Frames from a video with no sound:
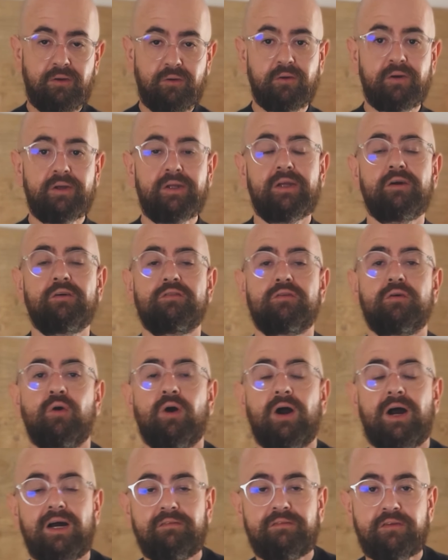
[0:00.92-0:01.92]
Oi, eu sou o
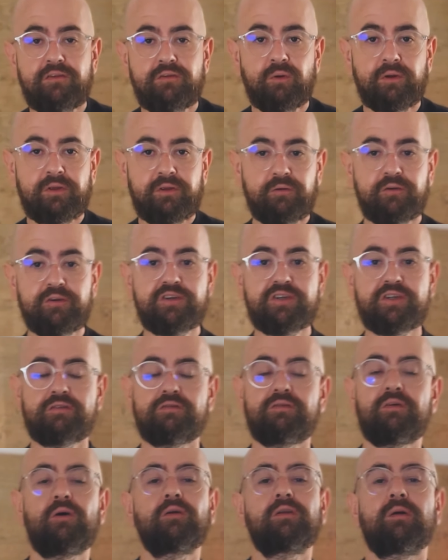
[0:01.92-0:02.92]
Rafa, estou aqui hoje de
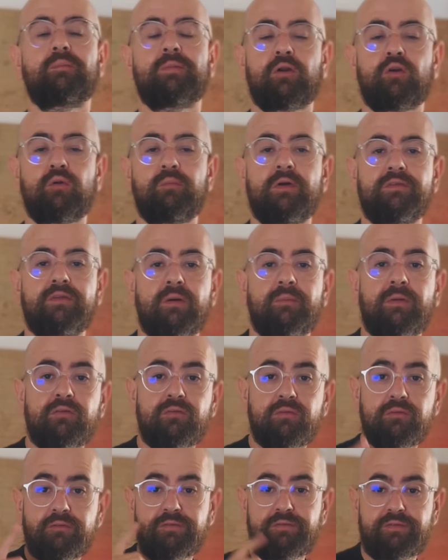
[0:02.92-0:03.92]
volta para começar
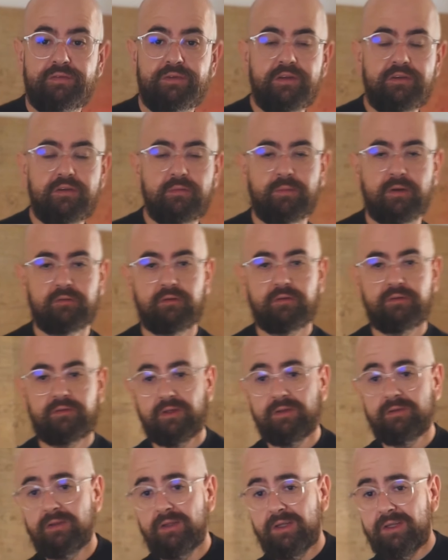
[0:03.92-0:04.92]
mais um vídeo para
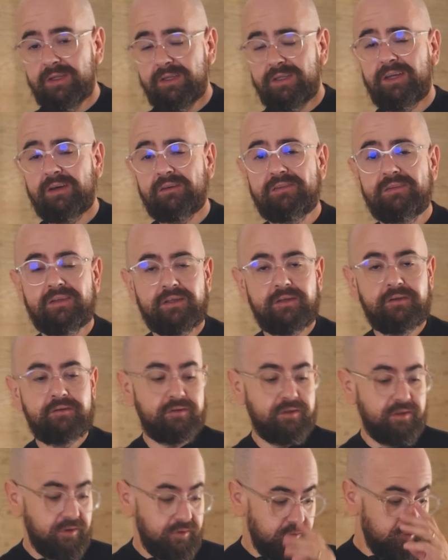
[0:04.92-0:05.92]
vocês. E é o
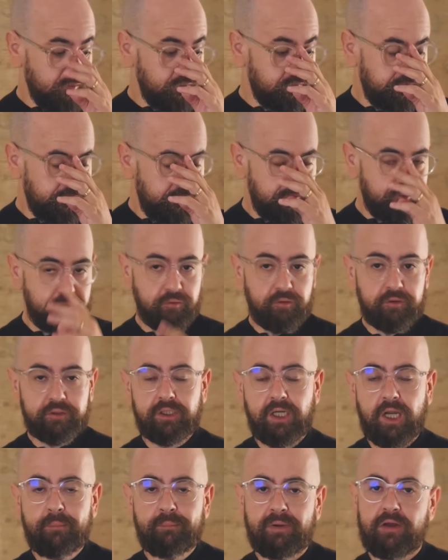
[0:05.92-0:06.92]
seguinte, no vídeo de
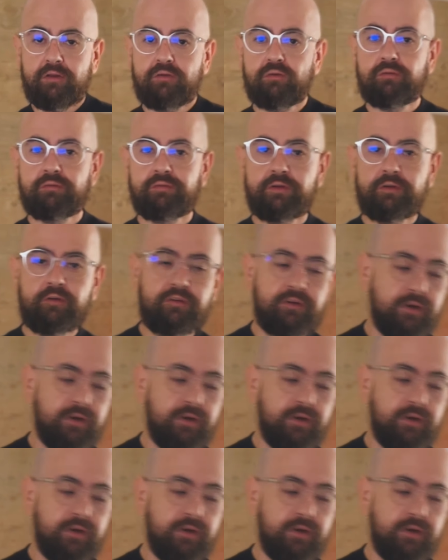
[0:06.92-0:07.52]
hoje é mais um vídeo